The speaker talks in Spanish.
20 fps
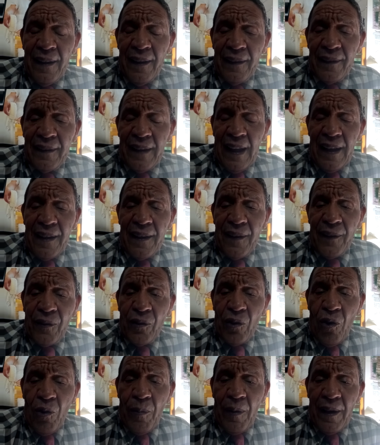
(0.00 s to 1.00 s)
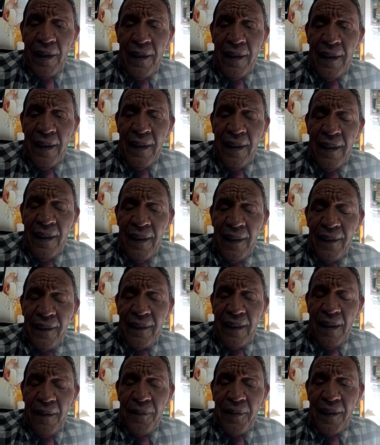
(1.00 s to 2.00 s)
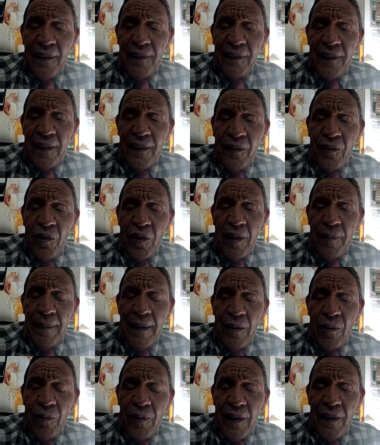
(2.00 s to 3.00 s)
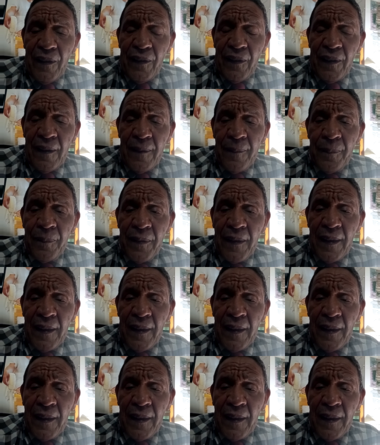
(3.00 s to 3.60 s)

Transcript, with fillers: San Cristóbal, San Francisco de Macorís,